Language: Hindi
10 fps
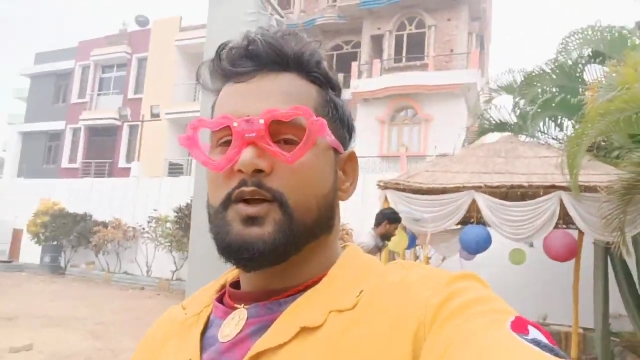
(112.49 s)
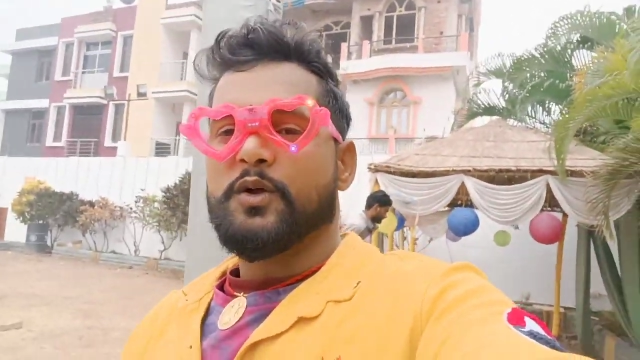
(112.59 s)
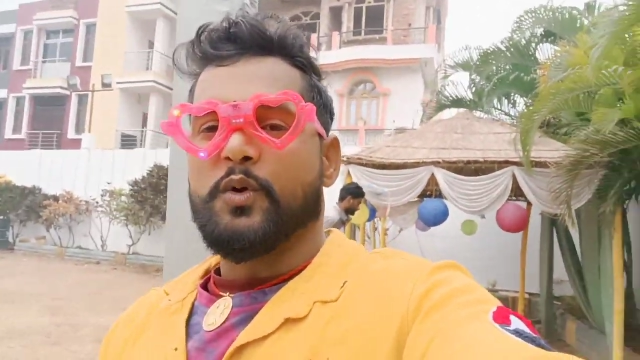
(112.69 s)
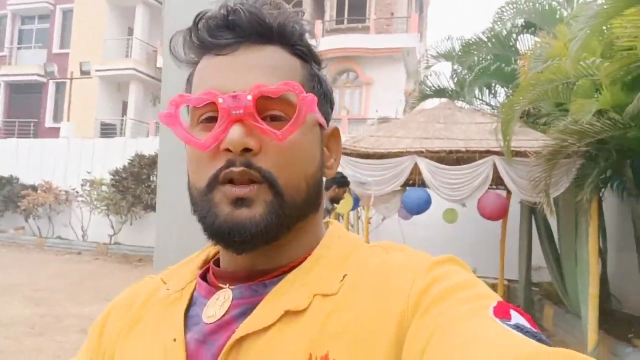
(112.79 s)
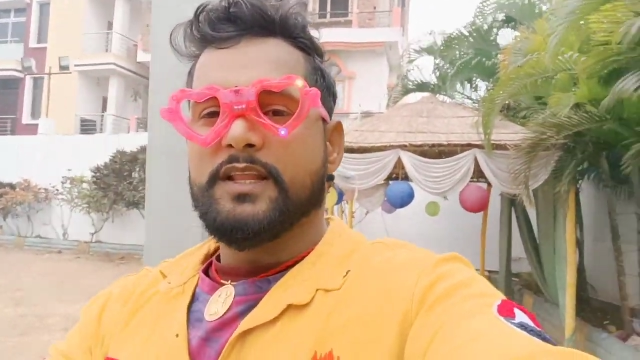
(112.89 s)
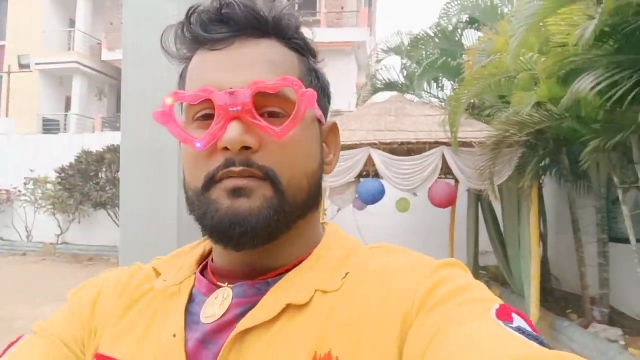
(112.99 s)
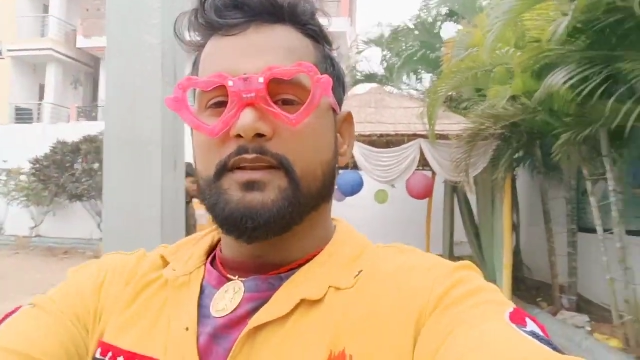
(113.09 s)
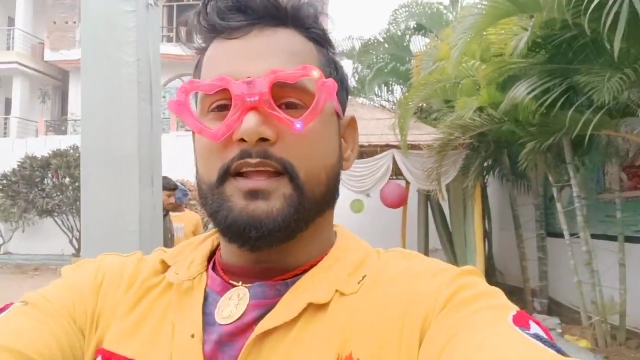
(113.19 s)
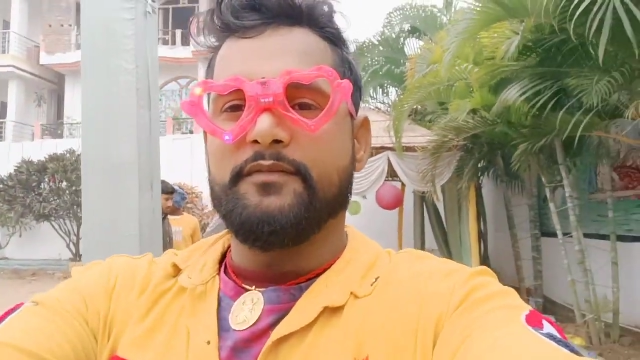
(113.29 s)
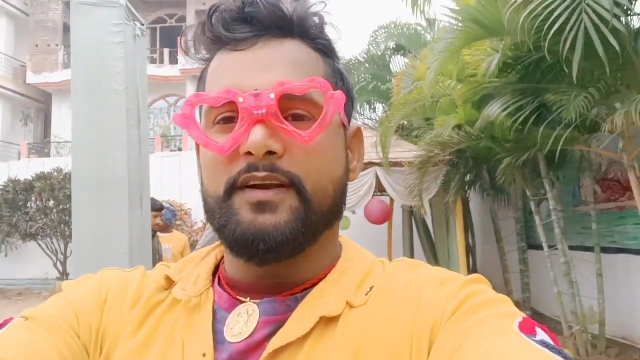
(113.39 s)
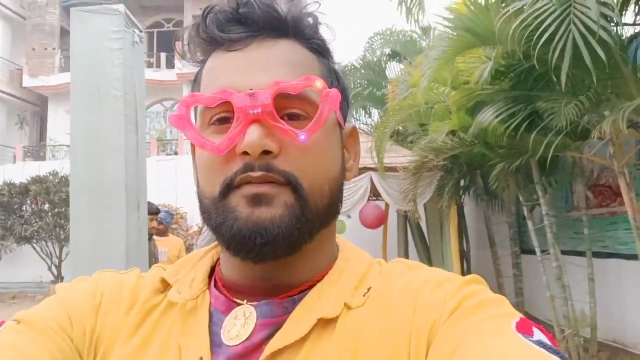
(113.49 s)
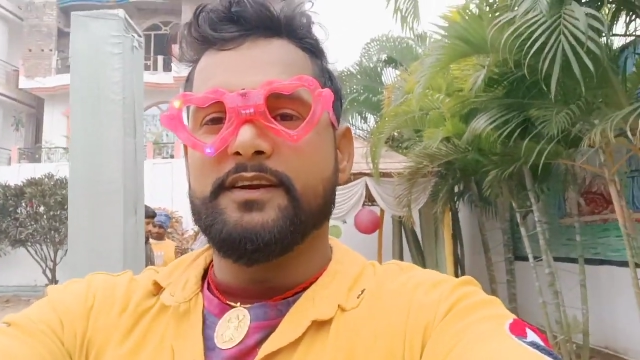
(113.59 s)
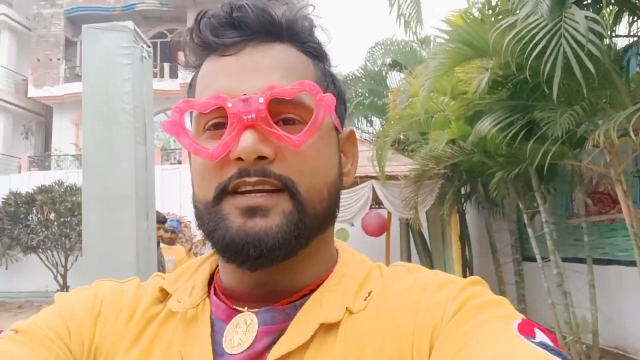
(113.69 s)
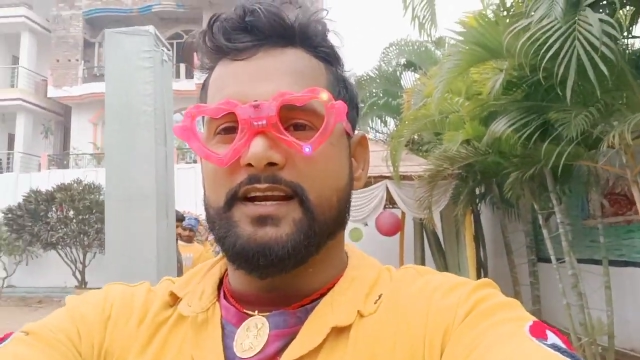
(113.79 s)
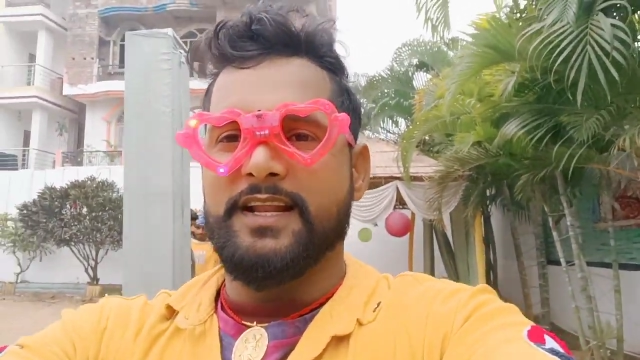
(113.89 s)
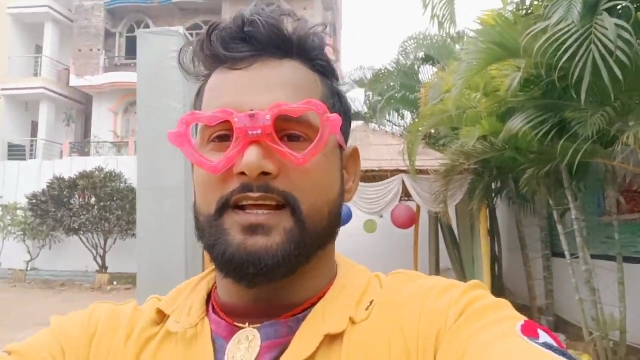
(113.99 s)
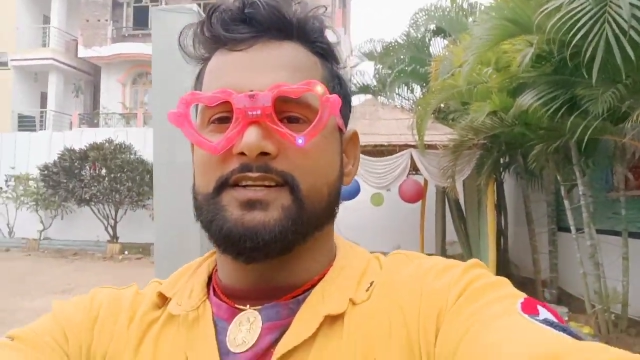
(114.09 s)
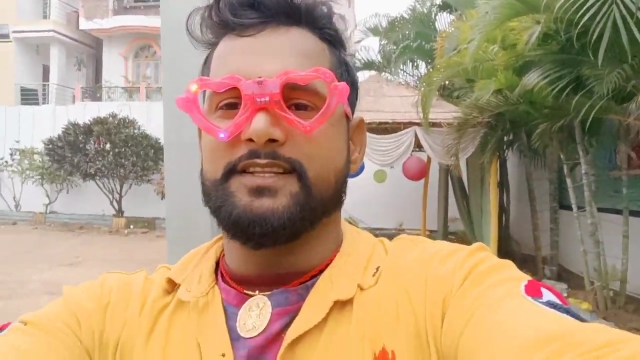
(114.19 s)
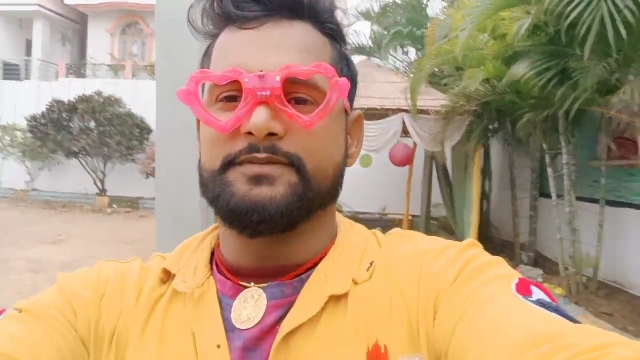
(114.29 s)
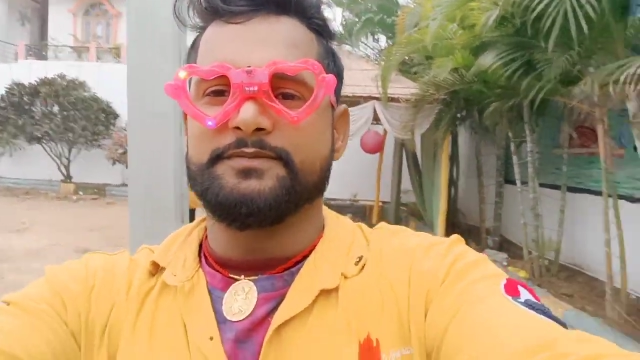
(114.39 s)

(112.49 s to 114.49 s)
खोल दिल बनी कपड़ा बड़ी ठंडा लगता